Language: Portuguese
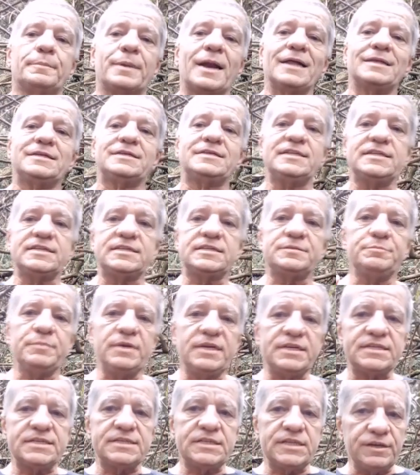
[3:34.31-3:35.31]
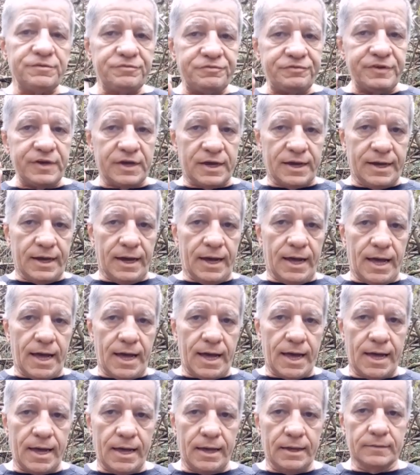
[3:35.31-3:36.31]
para
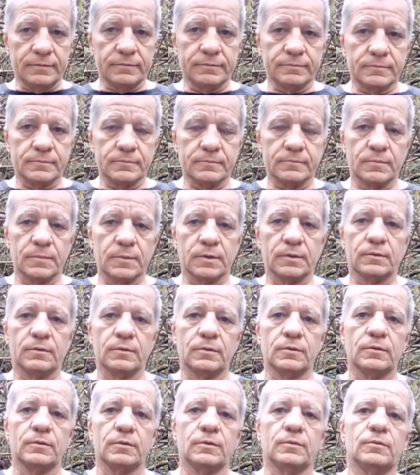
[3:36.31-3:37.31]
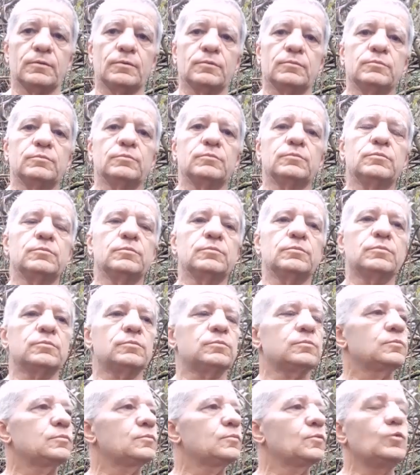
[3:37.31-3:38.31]
desmistificar
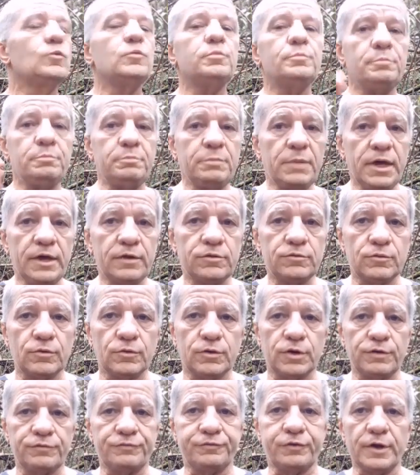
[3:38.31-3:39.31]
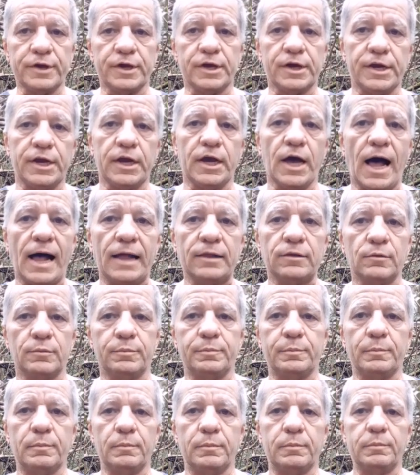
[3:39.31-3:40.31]
um, um mito que foi criado
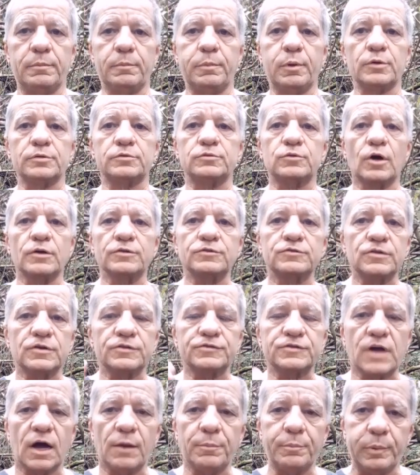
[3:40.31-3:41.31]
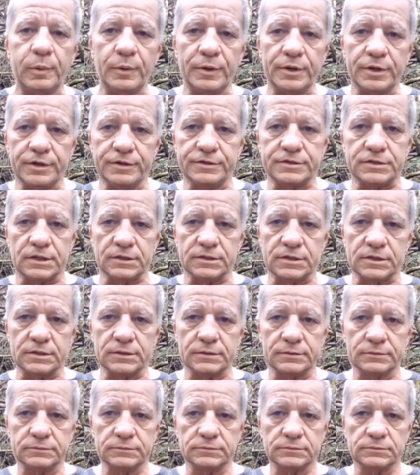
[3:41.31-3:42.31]
por todos os capoeiristas
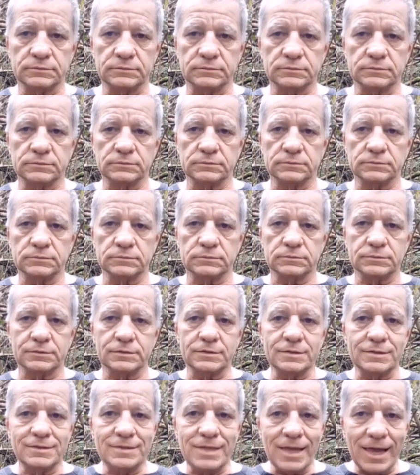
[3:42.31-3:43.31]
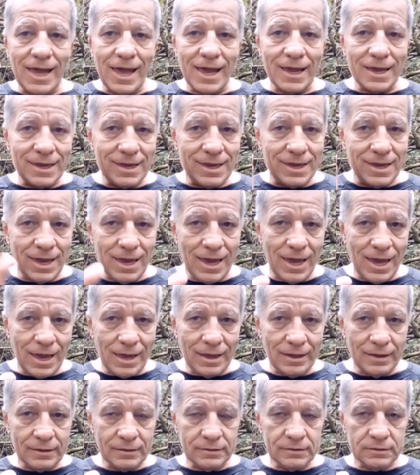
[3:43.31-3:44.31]
de que
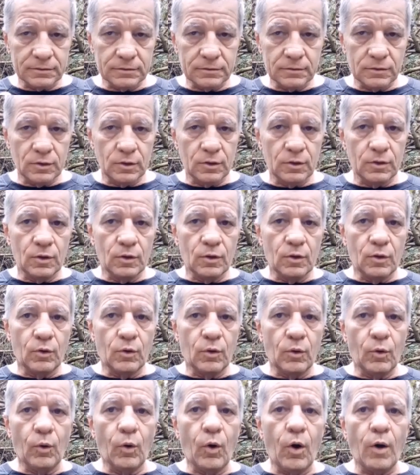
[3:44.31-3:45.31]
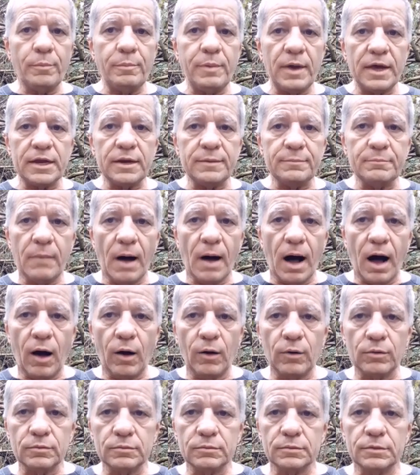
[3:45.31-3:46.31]
o
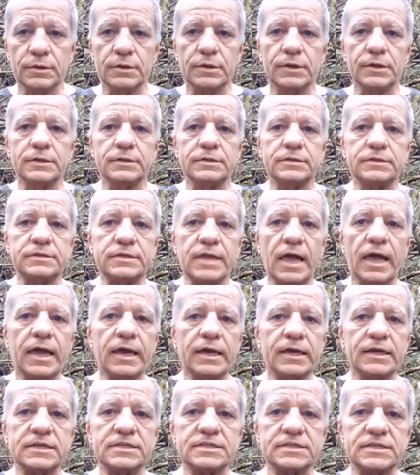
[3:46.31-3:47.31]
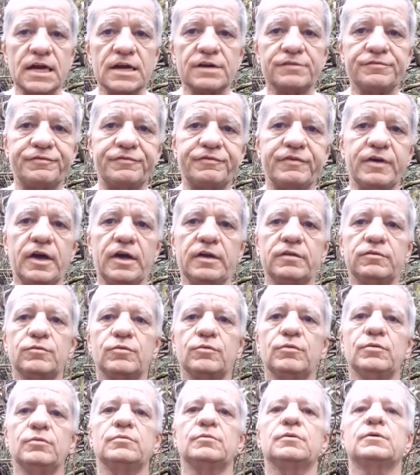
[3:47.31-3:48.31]
berimbau tem que ser
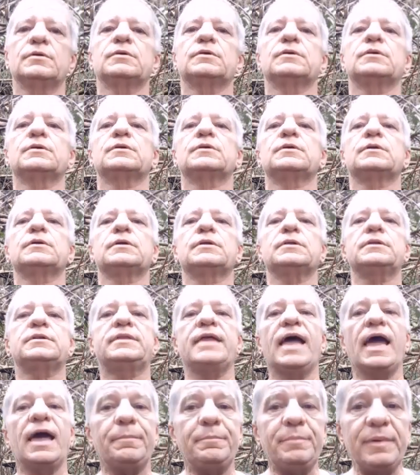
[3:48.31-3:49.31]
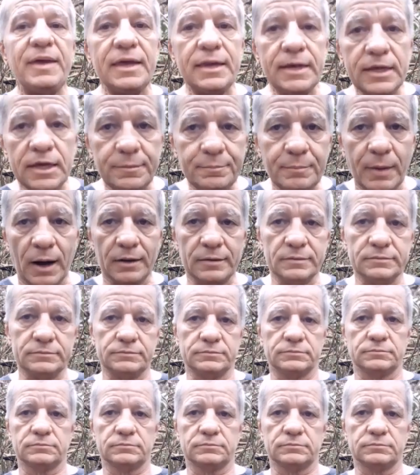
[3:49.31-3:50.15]
feito de biriba.